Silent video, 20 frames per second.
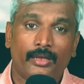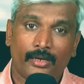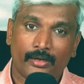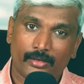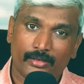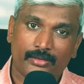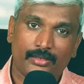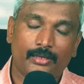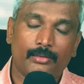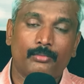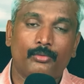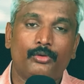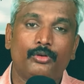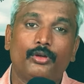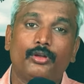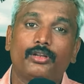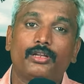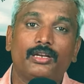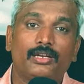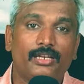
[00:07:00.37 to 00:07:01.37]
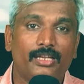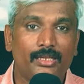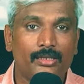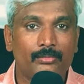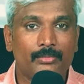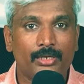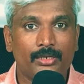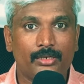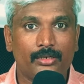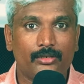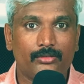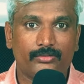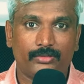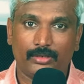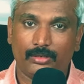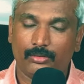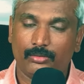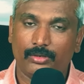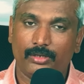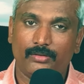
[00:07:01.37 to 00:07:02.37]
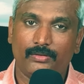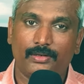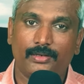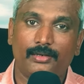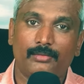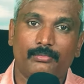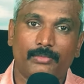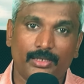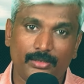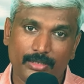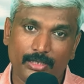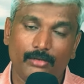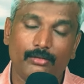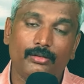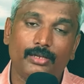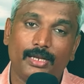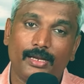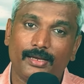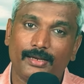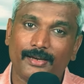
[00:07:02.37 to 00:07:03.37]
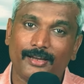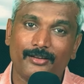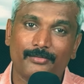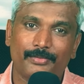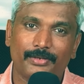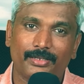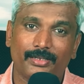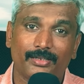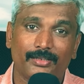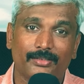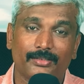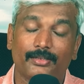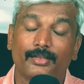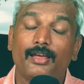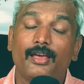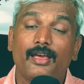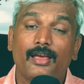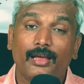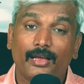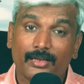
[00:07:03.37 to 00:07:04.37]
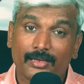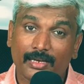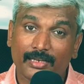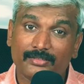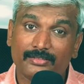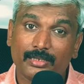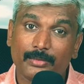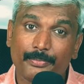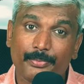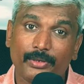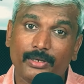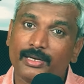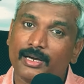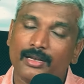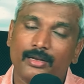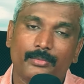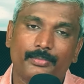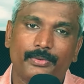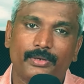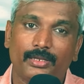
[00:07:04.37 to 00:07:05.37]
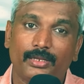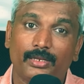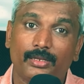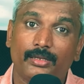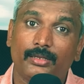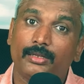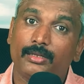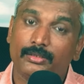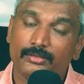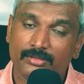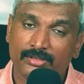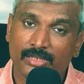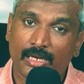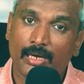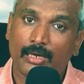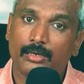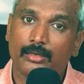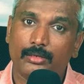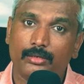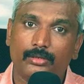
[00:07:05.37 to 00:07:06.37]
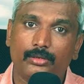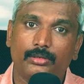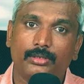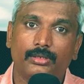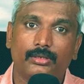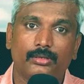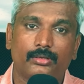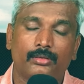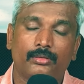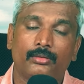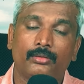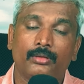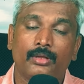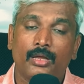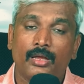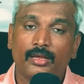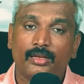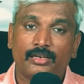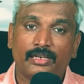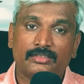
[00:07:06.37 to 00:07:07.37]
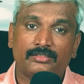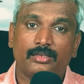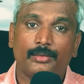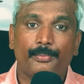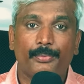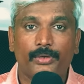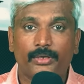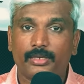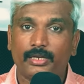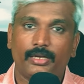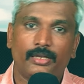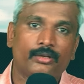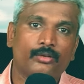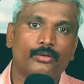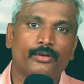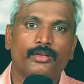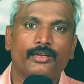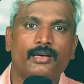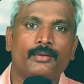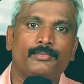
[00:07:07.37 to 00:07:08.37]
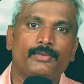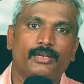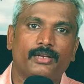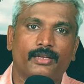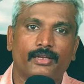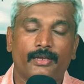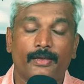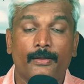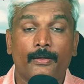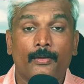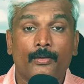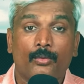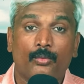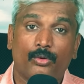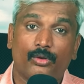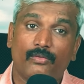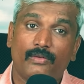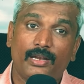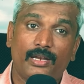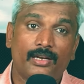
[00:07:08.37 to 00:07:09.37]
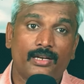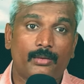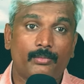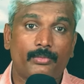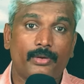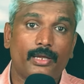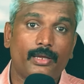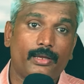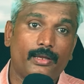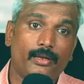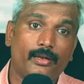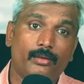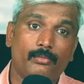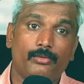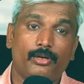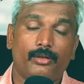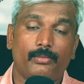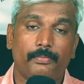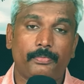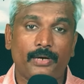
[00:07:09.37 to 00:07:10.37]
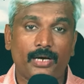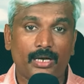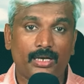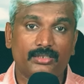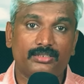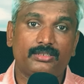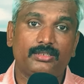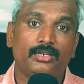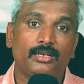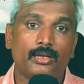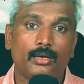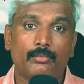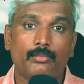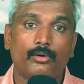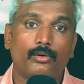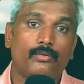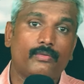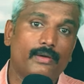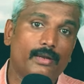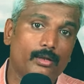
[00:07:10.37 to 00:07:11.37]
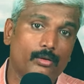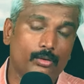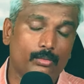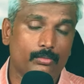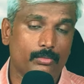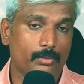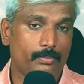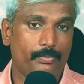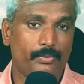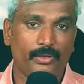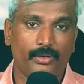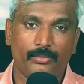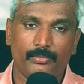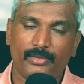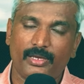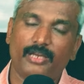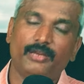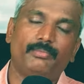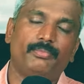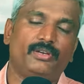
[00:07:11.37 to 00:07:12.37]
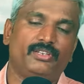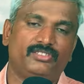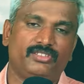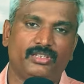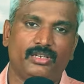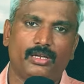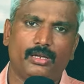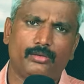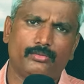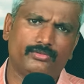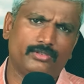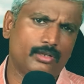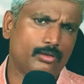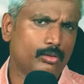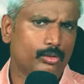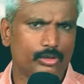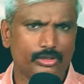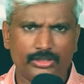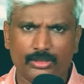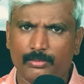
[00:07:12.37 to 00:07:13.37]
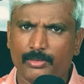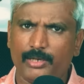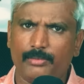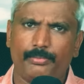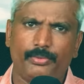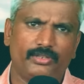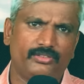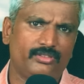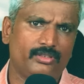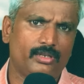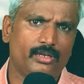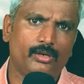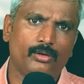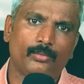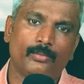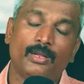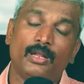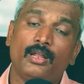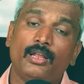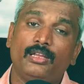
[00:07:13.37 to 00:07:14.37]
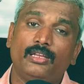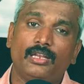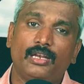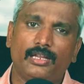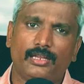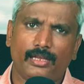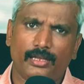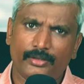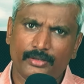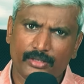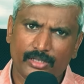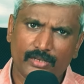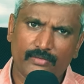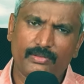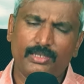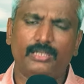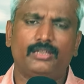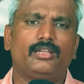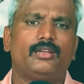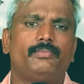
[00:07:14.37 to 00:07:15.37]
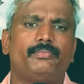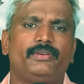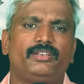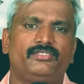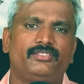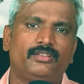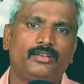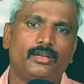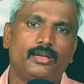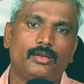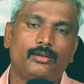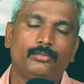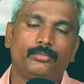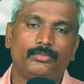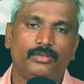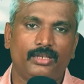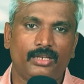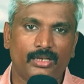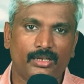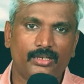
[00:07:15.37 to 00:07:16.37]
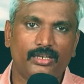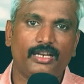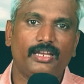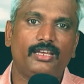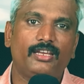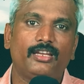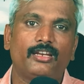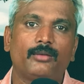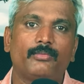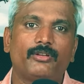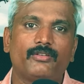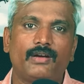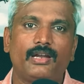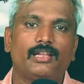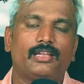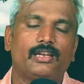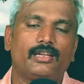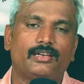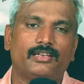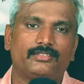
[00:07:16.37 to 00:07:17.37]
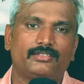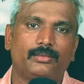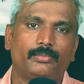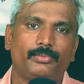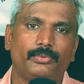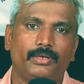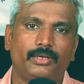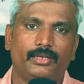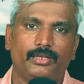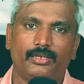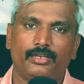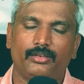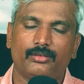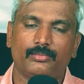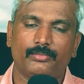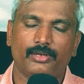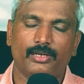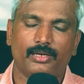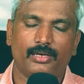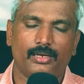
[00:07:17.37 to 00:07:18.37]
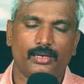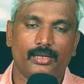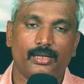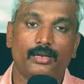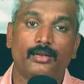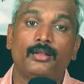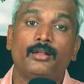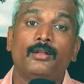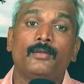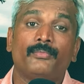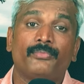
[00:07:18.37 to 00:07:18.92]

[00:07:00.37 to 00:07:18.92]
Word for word: எங்களுடைய முன்னோர்கள் நீதிமான் என்று சொல்லக்கூடியவர்கள் மத்தியிலும் என்ன காணப்படுகிறது கசப்பு காணப்படுகிறது ஜாக்கிரதையோடு இருக்கணும் கசப்புக்கு இடம் கொடுக்காமல் இருங்க ஒருவேளை நம்முடைய நம்மளுடைய பாஸ்ட்டை நாம் ஒருவேளை ரொம்ப பெருமையாக பேசினாலும் சந்தோஷமாய் பேசினாலும் இல்லை எந்த விதத்தில் பேசினாலும் இன்றைக்கு நம்முடைய வாழ்க்கையில் கசப்பே இருக்குமே ஆனால்